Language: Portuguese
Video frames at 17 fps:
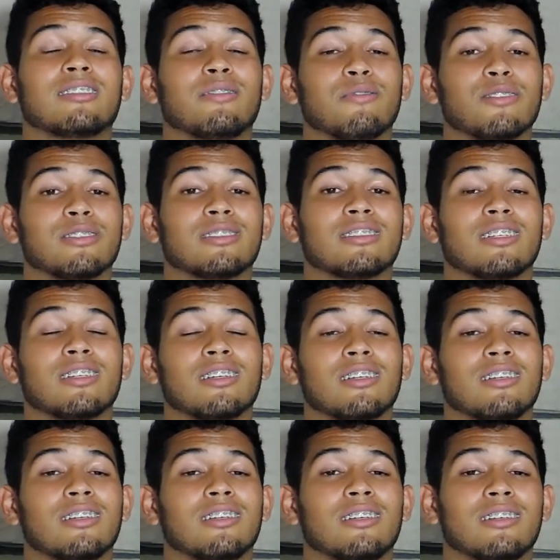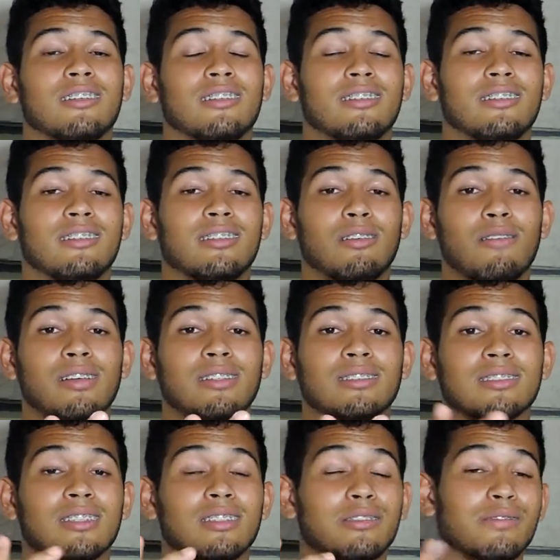Se você não é
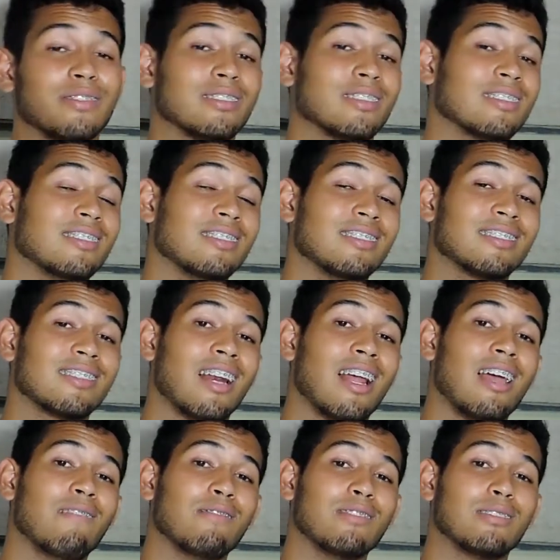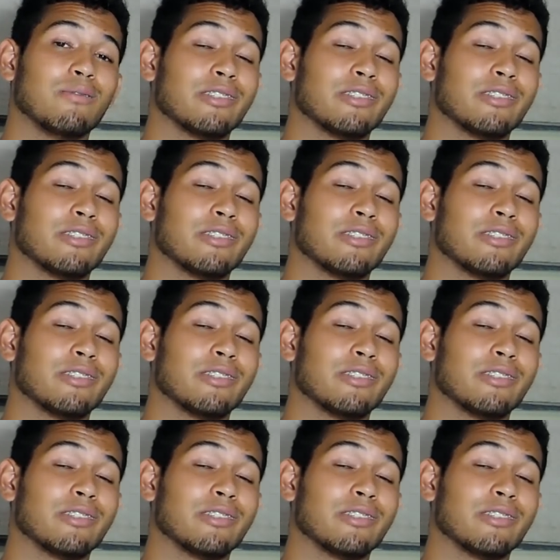inscrito, você se inscreve.